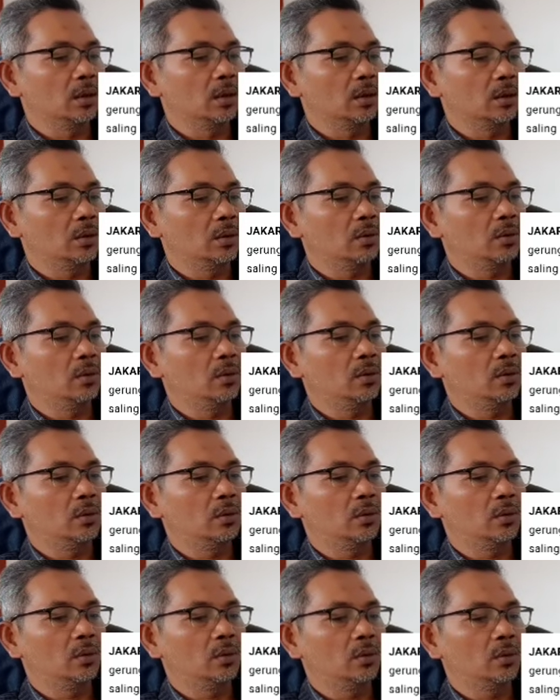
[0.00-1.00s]

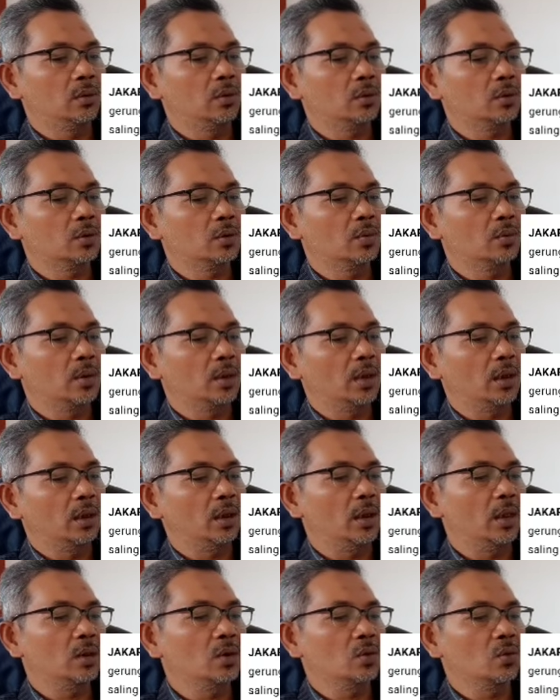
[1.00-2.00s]
Oh, sumbernya
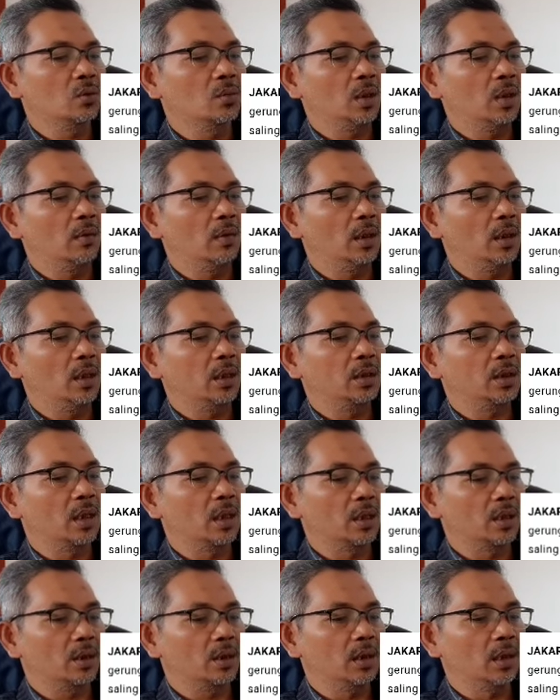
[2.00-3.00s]
dari Sumbawa
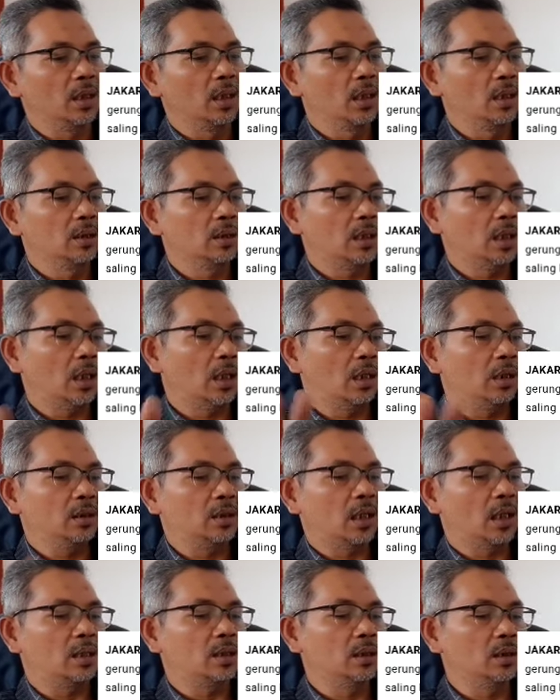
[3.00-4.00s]
Regency. Silakan
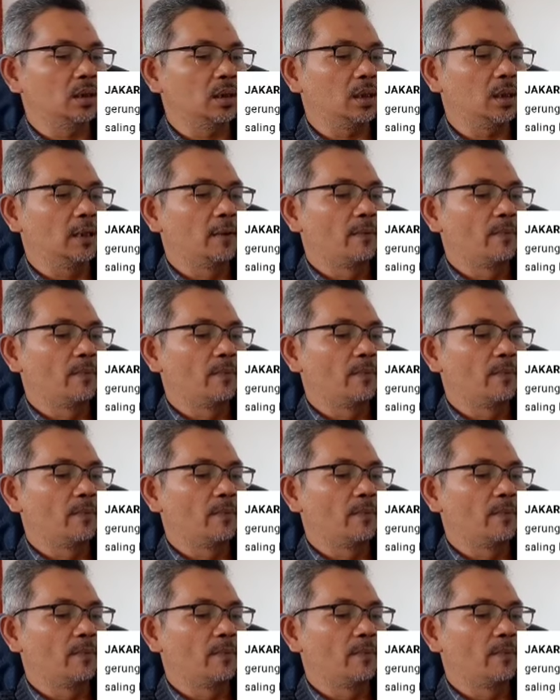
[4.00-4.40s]
dicari sendiri.